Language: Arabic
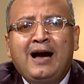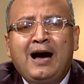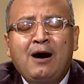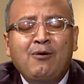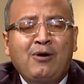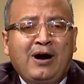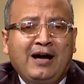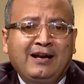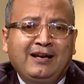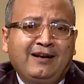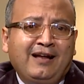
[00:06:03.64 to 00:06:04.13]
او
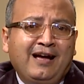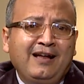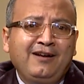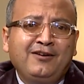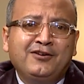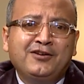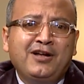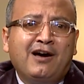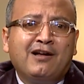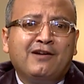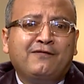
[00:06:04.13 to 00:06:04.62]
على
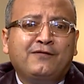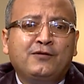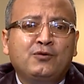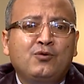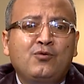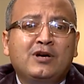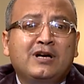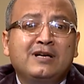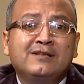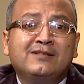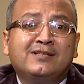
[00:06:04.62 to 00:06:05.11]
الاقل نعرف ان
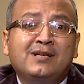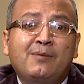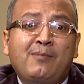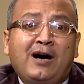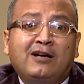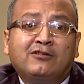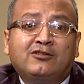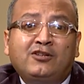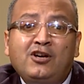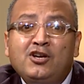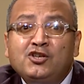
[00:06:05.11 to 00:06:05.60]
هو كان
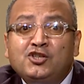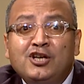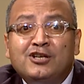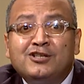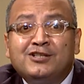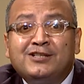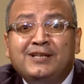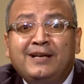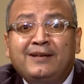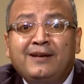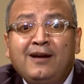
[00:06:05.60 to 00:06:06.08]
17
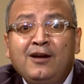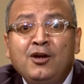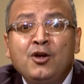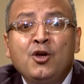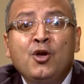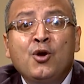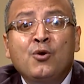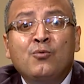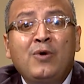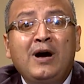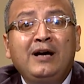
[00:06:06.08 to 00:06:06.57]
سنه
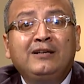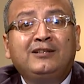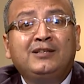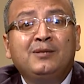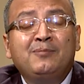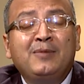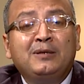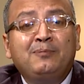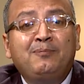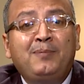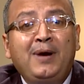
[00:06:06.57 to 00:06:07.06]
وقت
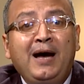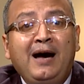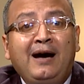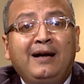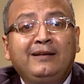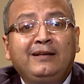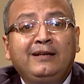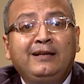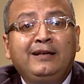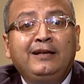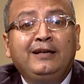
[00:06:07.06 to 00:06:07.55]
ما اتباع
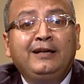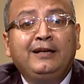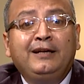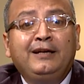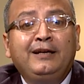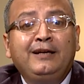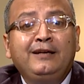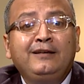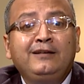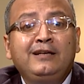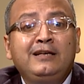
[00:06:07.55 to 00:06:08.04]

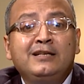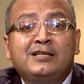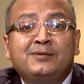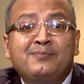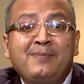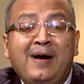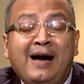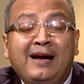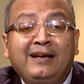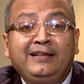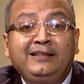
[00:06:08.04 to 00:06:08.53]

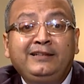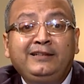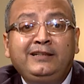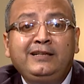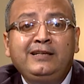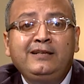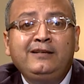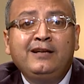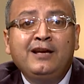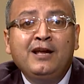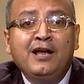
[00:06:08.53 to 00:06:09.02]

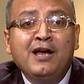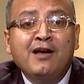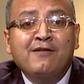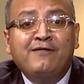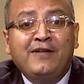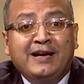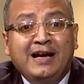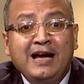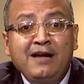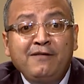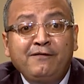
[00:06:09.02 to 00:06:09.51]
للاسماعيليين
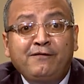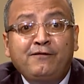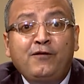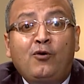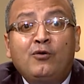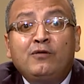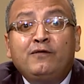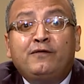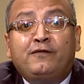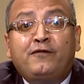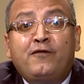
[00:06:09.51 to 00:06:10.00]
فكان في
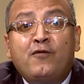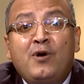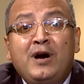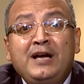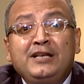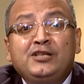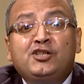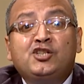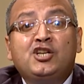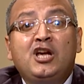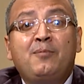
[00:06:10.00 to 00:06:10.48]

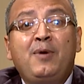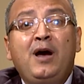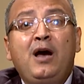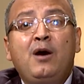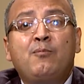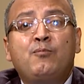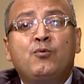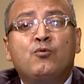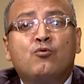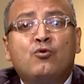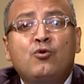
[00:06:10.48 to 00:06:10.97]
عنفوان
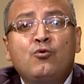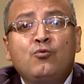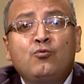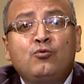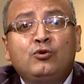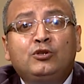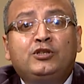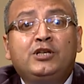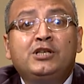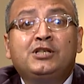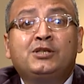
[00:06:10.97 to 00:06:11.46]
شبابه
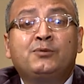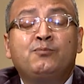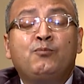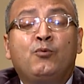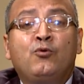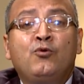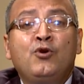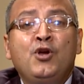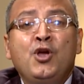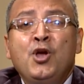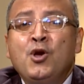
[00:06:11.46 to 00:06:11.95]
وقوه
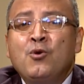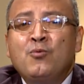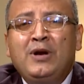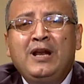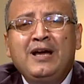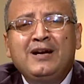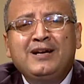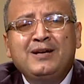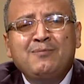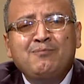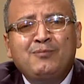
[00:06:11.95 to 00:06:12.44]
جسمه
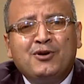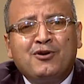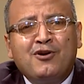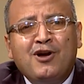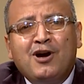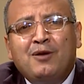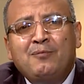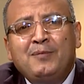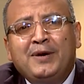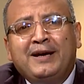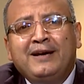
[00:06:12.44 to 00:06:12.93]
ولكن
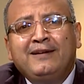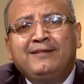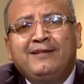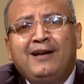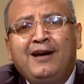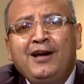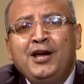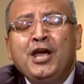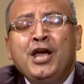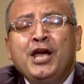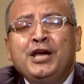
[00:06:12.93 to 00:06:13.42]
بالرغم
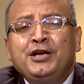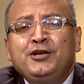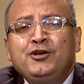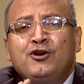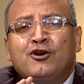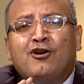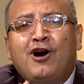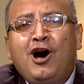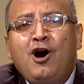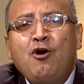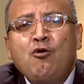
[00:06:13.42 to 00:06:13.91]
كده
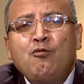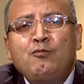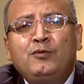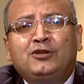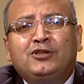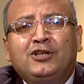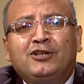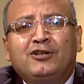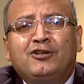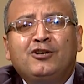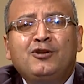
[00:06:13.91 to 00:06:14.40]
يقاوم
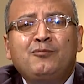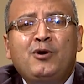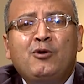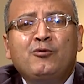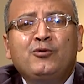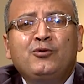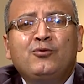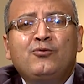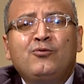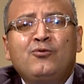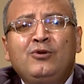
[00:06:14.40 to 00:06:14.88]
التجربه
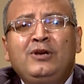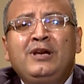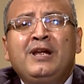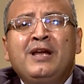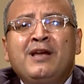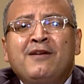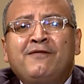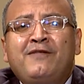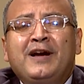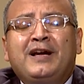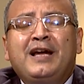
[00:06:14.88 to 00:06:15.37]
ويقول
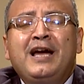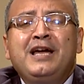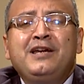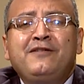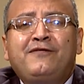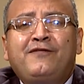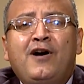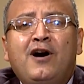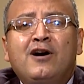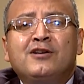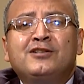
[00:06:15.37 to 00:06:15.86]

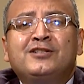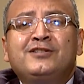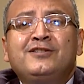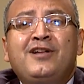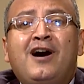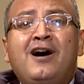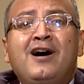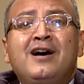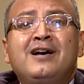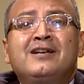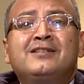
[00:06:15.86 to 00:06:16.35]
فكيف
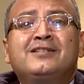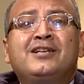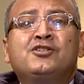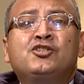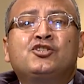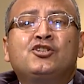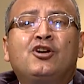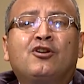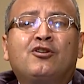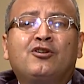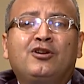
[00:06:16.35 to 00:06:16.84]
اصنع هذا
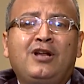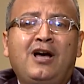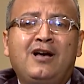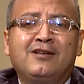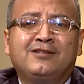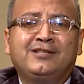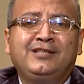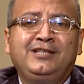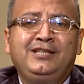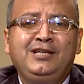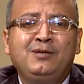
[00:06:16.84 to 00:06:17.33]
الشر
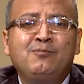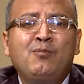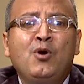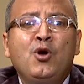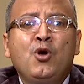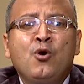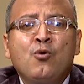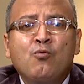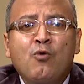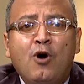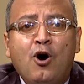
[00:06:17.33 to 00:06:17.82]
العظيم
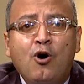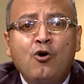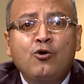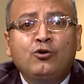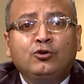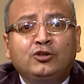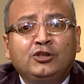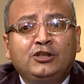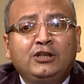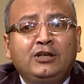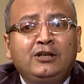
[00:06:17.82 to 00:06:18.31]

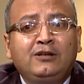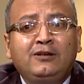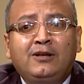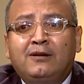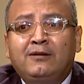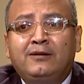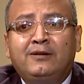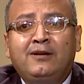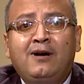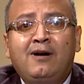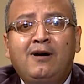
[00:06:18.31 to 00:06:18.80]
واخطئ الى
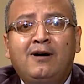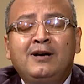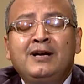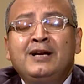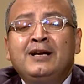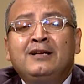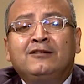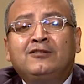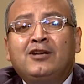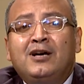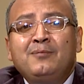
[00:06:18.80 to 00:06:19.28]
الله
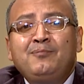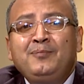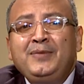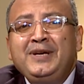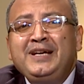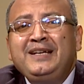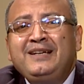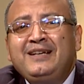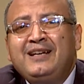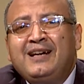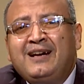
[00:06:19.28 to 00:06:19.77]
طيب
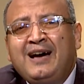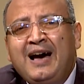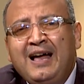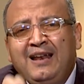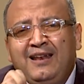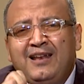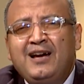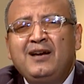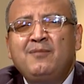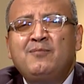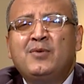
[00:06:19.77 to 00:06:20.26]
مين اللي
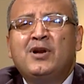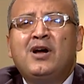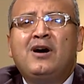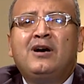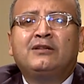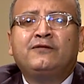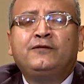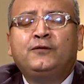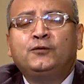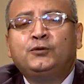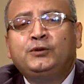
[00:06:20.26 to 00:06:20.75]
خلى امراه
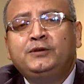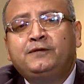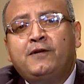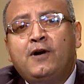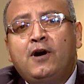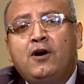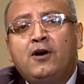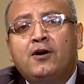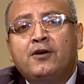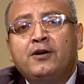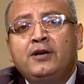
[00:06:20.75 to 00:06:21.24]

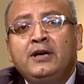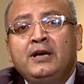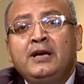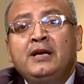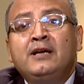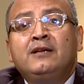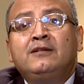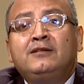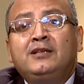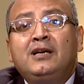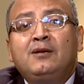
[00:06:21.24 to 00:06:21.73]
فطيفار
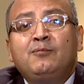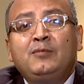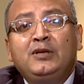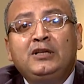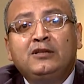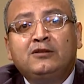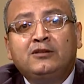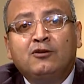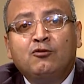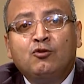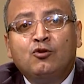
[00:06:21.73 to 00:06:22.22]
تعمل
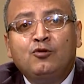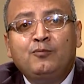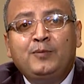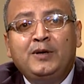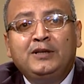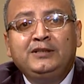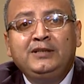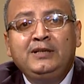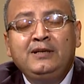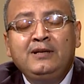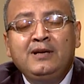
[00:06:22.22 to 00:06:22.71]
التجربه
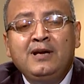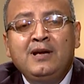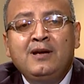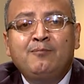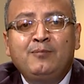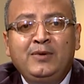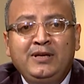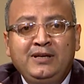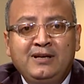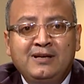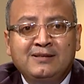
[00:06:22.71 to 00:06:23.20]
دي
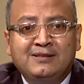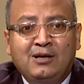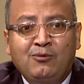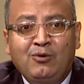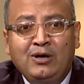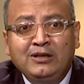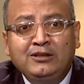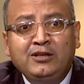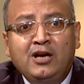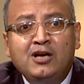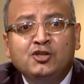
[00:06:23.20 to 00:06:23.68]
من
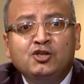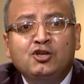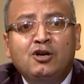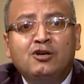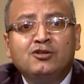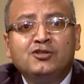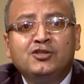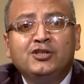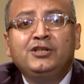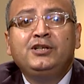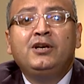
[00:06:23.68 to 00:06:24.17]
نزواتها
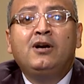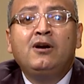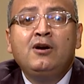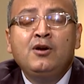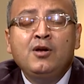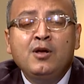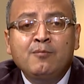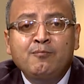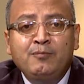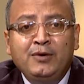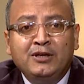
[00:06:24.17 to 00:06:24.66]
الشخصيه
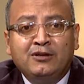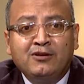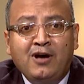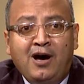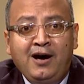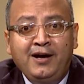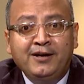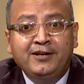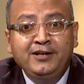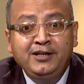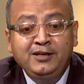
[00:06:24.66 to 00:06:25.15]

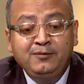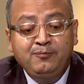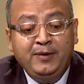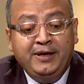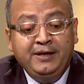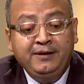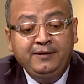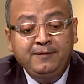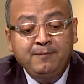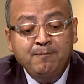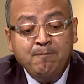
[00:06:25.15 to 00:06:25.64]
بتحريض
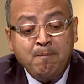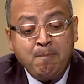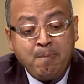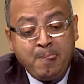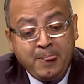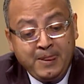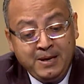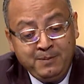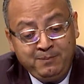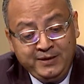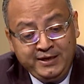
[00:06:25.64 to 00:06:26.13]
من
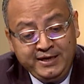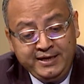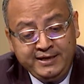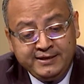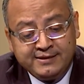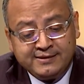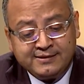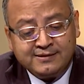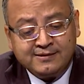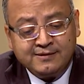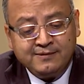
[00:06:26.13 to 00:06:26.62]

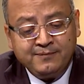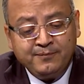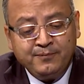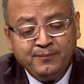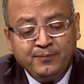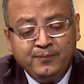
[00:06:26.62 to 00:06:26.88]
ابليس